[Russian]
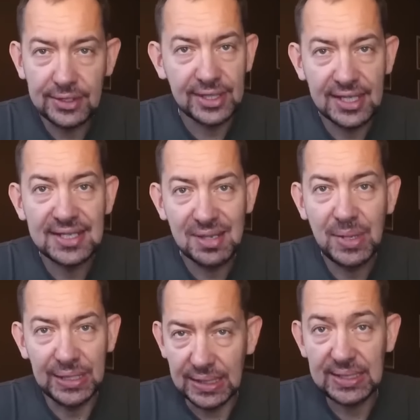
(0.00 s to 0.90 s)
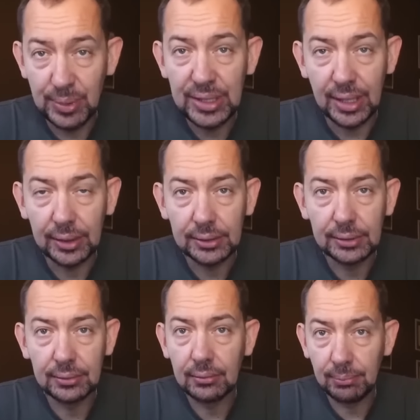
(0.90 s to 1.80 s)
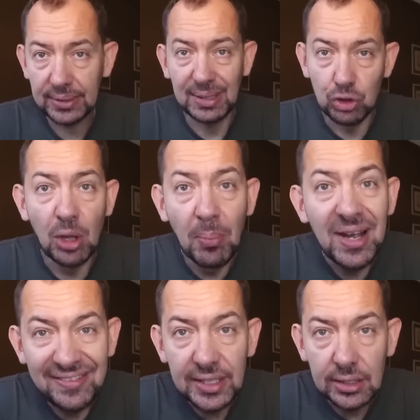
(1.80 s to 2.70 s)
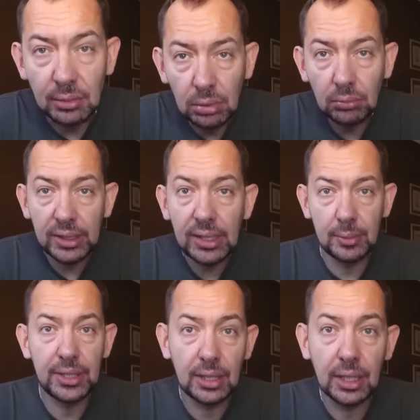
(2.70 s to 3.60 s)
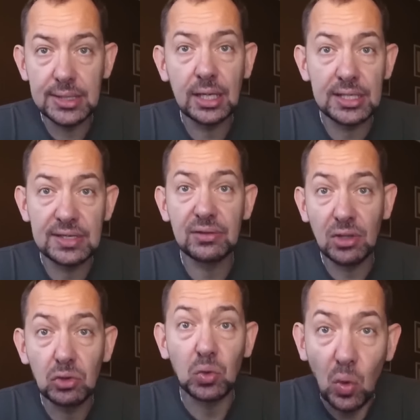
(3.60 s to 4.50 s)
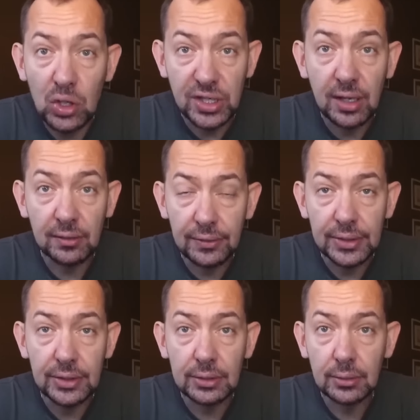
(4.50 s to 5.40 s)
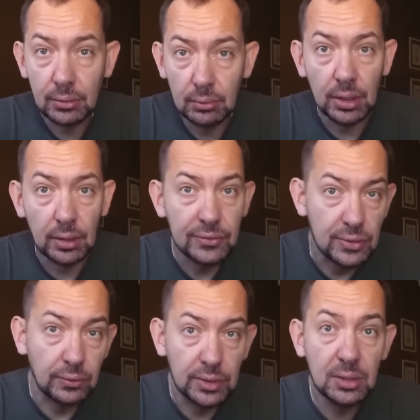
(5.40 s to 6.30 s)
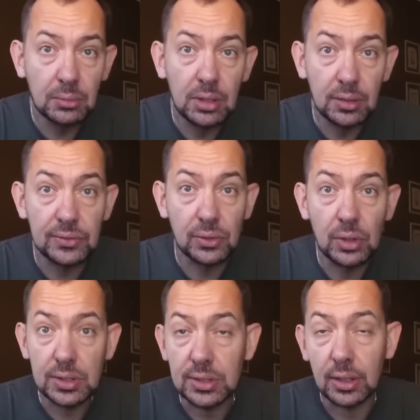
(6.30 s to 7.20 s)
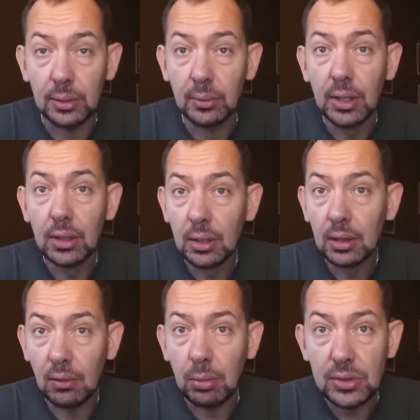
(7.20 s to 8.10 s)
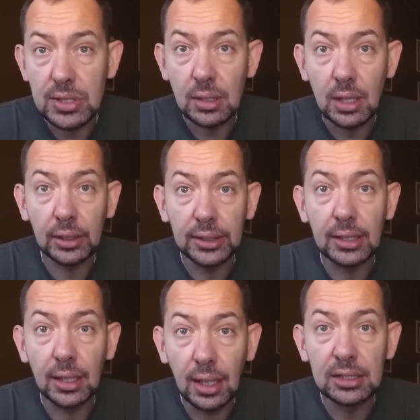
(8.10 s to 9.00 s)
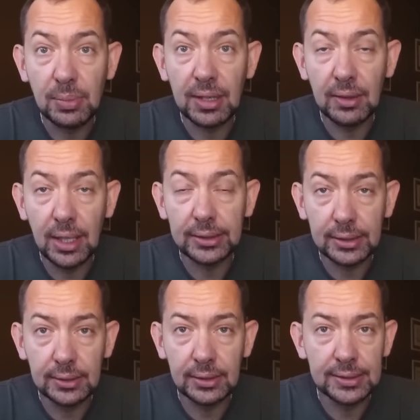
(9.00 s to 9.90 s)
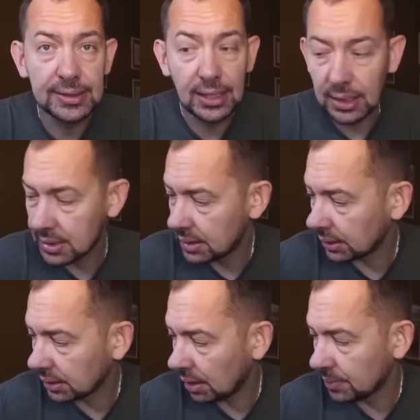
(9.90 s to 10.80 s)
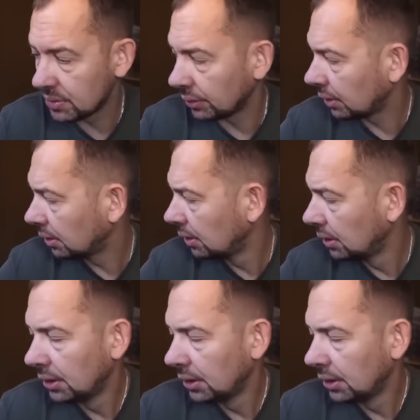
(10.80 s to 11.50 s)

все-таки себе не изменяет, потому что мы видим, и американская разведка тоже видит. Мы все видим и все знаем. Вопрос, как их отправлять э, на концерт Кобзона.